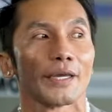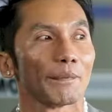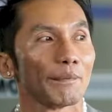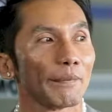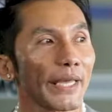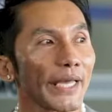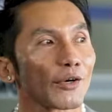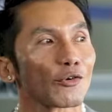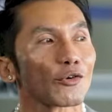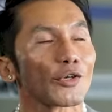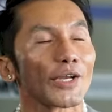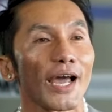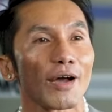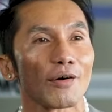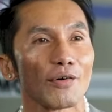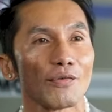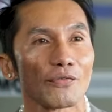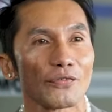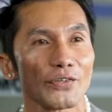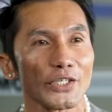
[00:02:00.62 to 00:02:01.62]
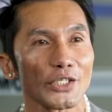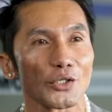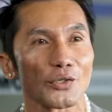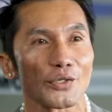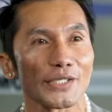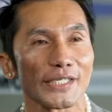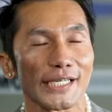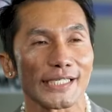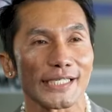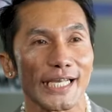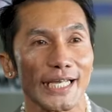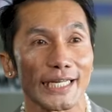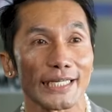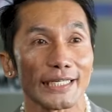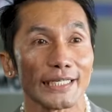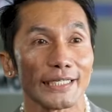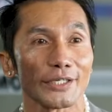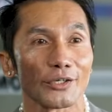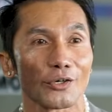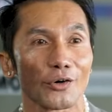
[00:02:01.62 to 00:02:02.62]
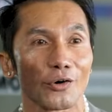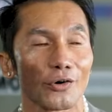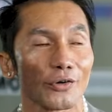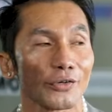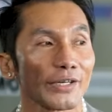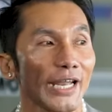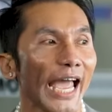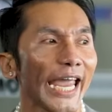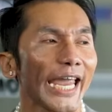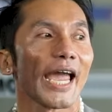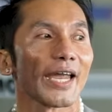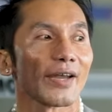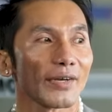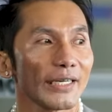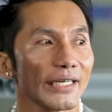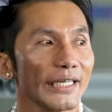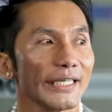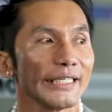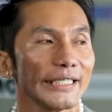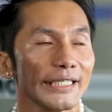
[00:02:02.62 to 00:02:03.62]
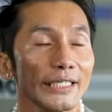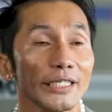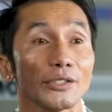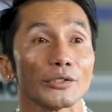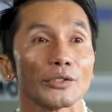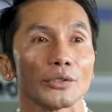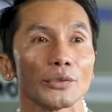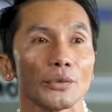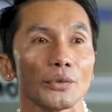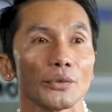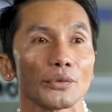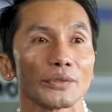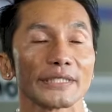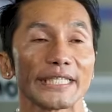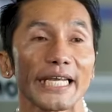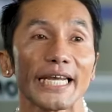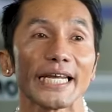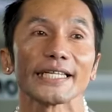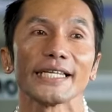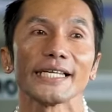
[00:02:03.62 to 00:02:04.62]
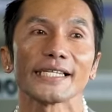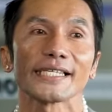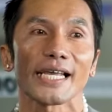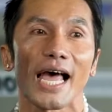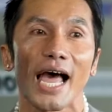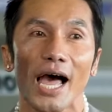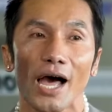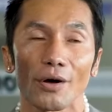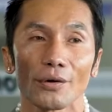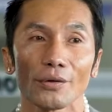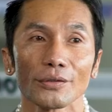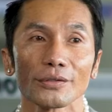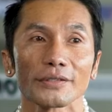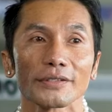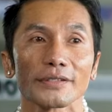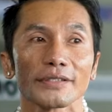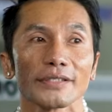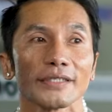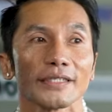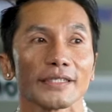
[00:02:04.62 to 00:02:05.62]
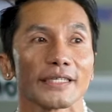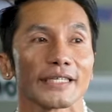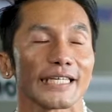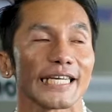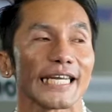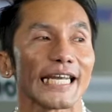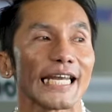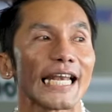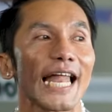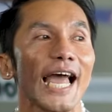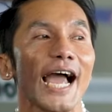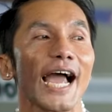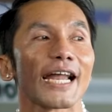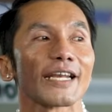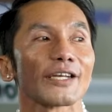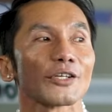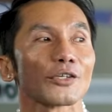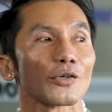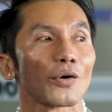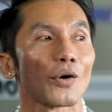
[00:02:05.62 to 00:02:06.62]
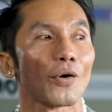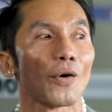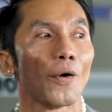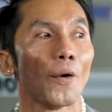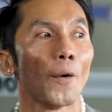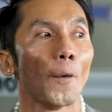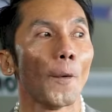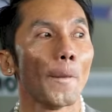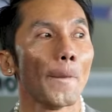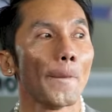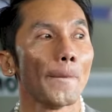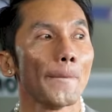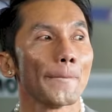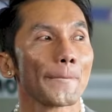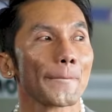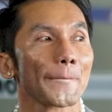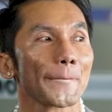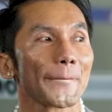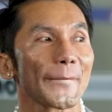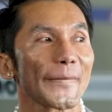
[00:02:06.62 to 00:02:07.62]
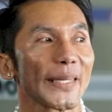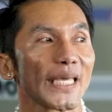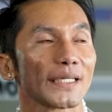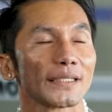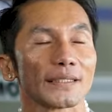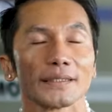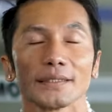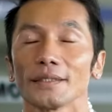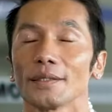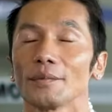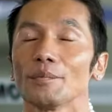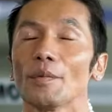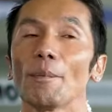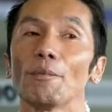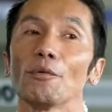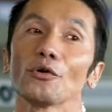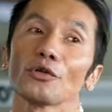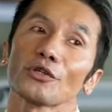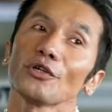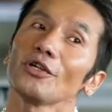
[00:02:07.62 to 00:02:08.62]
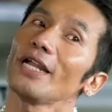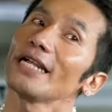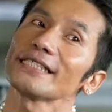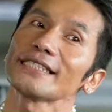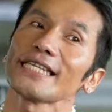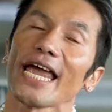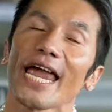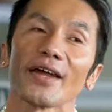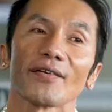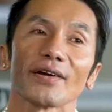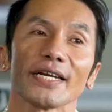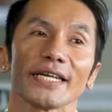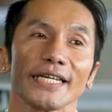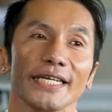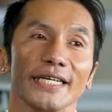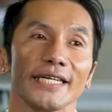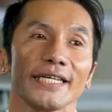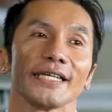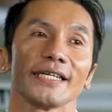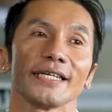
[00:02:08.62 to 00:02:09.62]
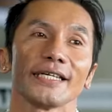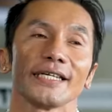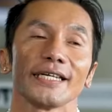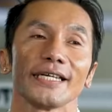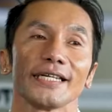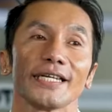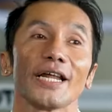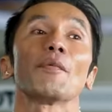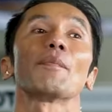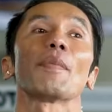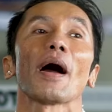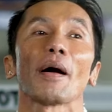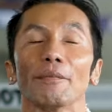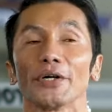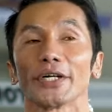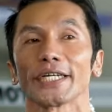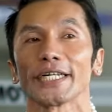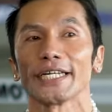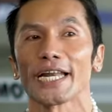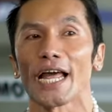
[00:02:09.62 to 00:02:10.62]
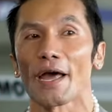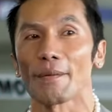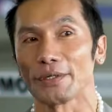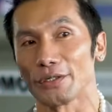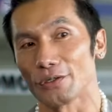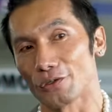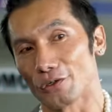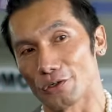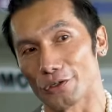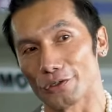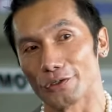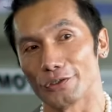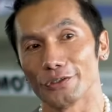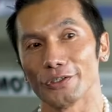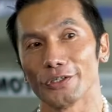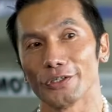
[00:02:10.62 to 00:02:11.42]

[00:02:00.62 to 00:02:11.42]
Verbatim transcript: meron na akong vision sa sarili ko na I really need to take this out. Kailangan kong maputol ang tyranny ng poverty namin noon.